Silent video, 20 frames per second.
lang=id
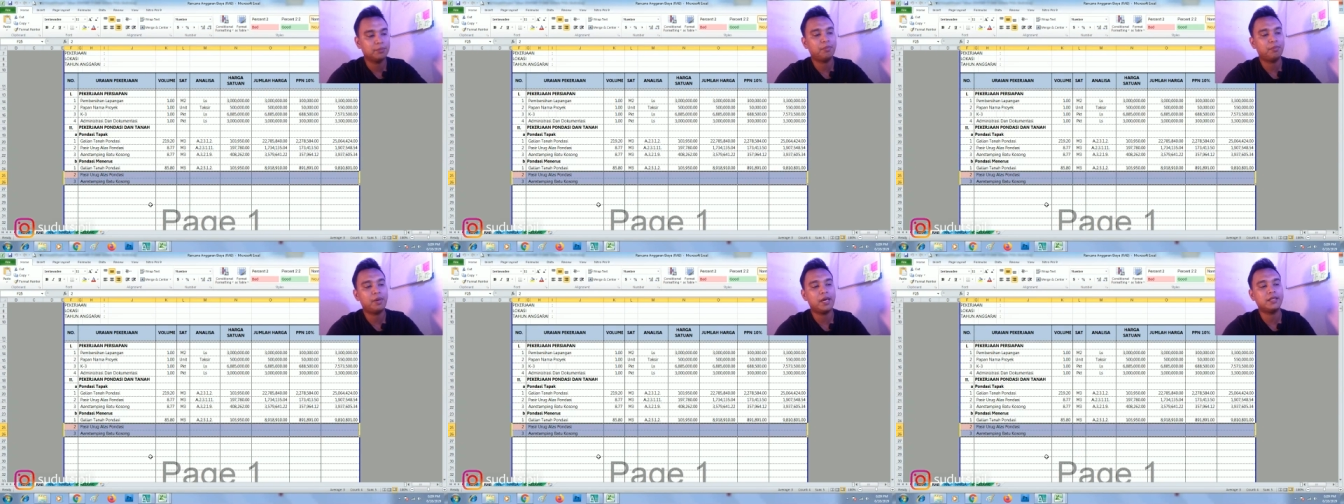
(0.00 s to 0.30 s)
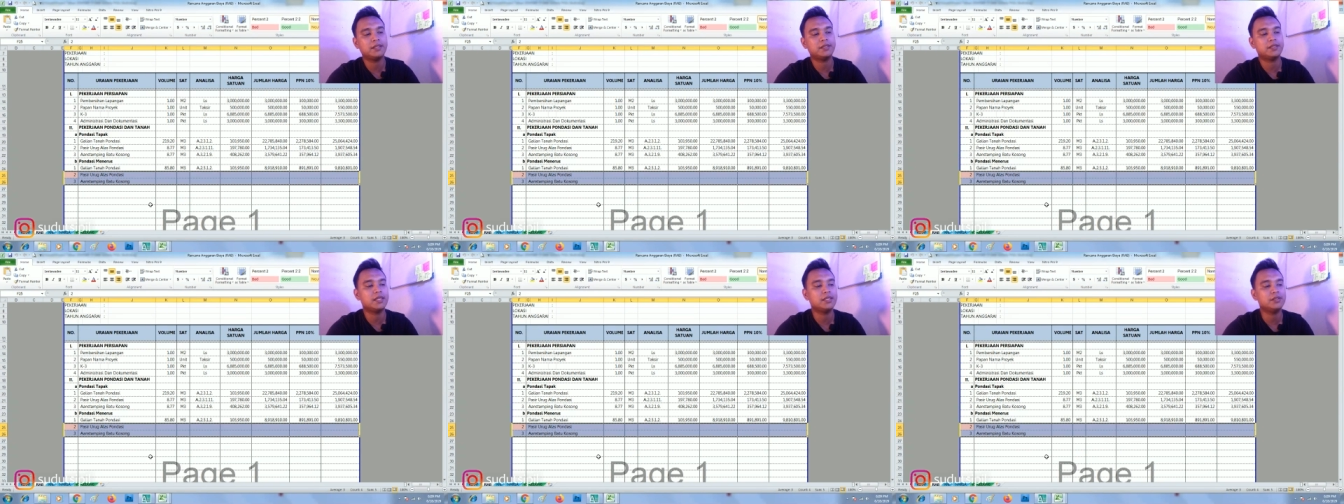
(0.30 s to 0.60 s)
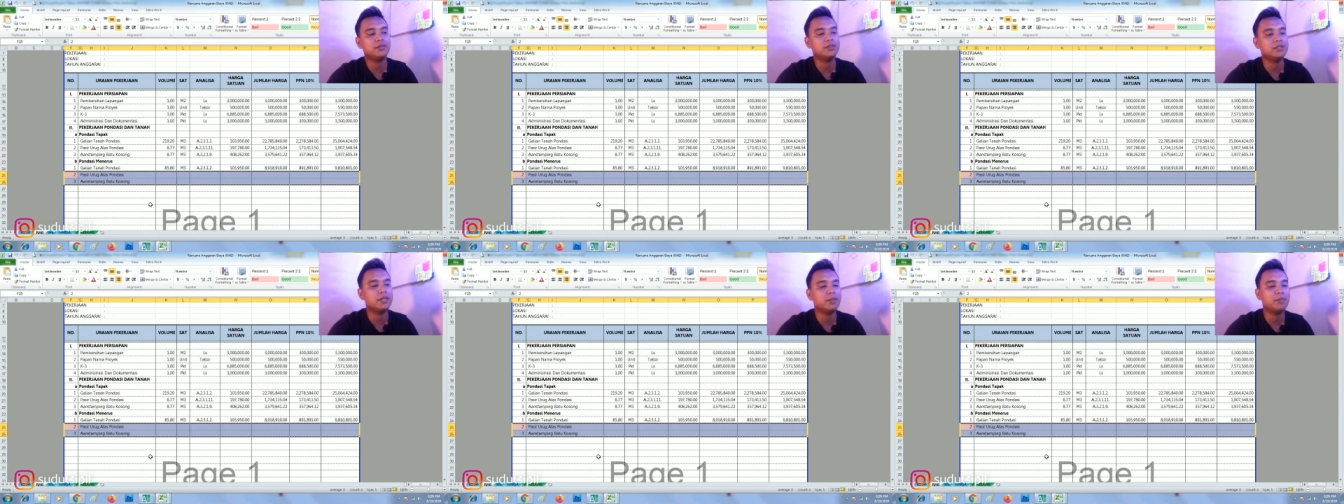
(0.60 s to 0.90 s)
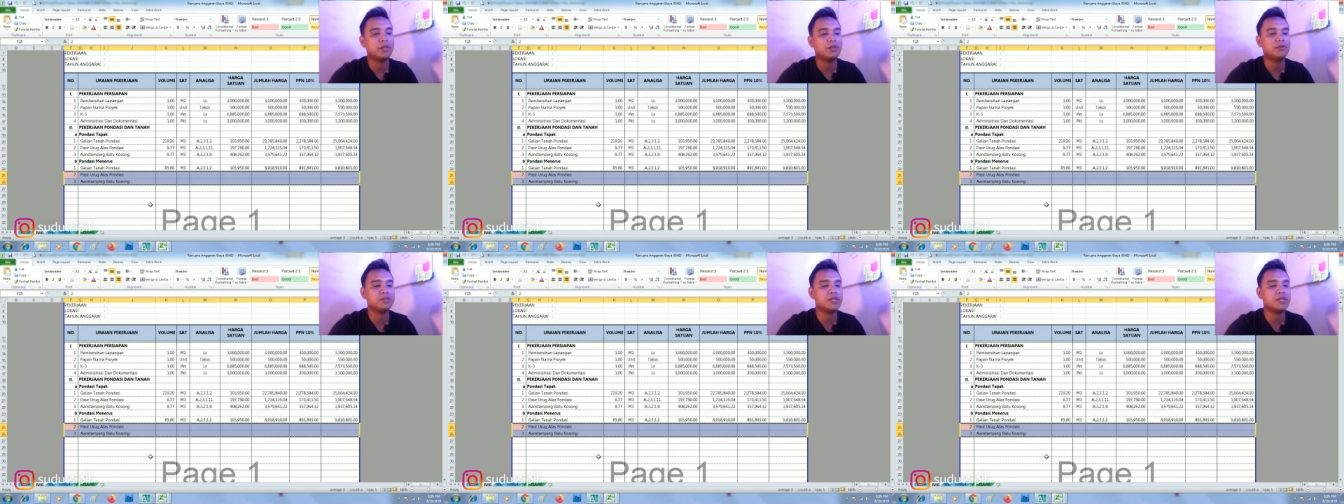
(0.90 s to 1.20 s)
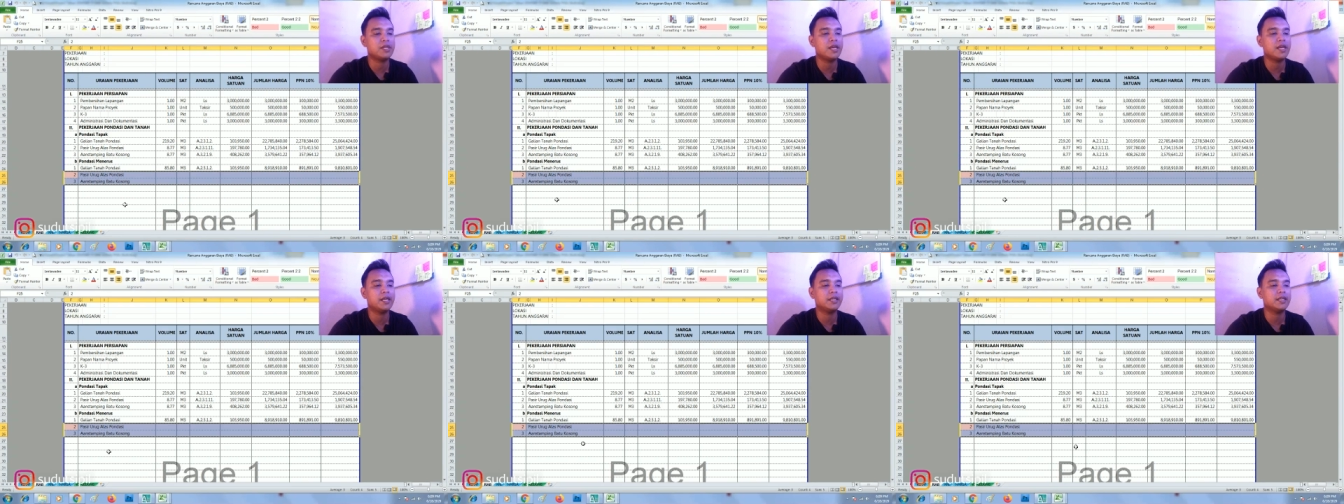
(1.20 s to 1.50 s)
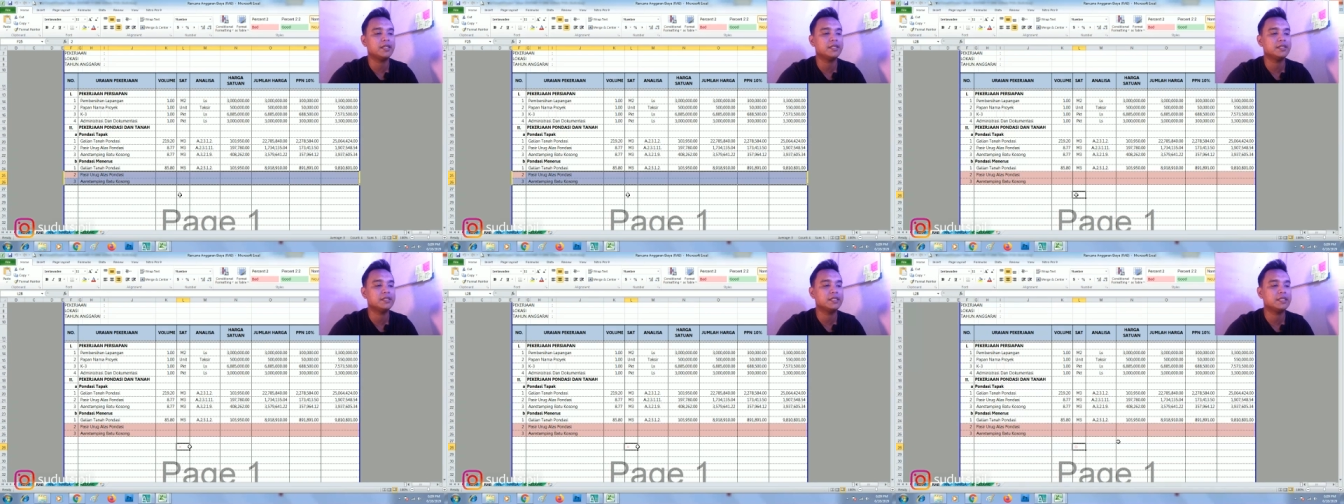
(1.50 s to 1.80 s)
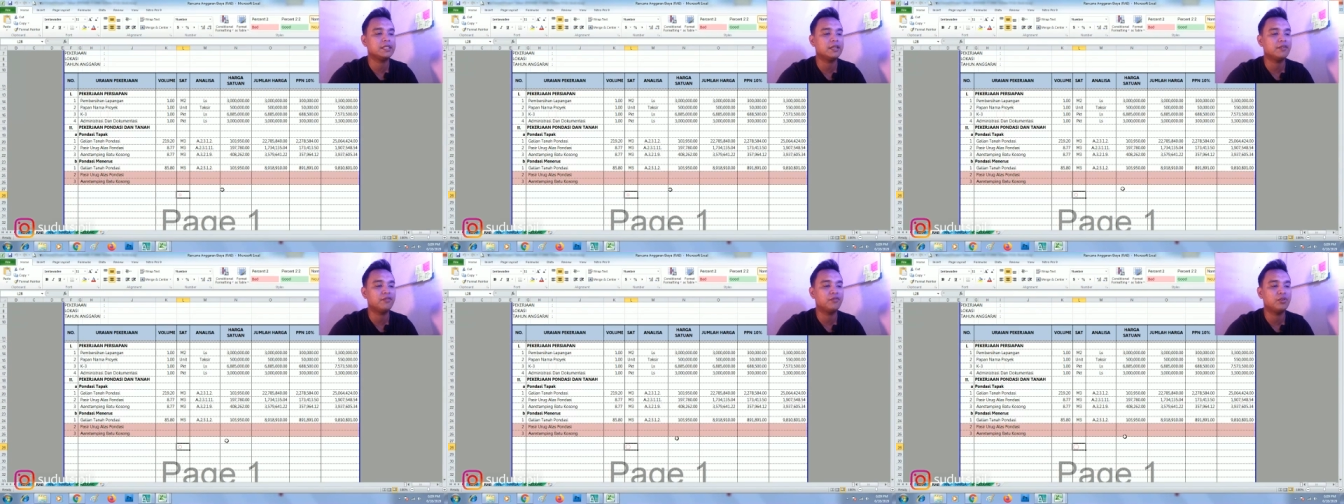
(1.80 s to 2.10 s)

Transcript: pak selanjutnya baru saya akan isikan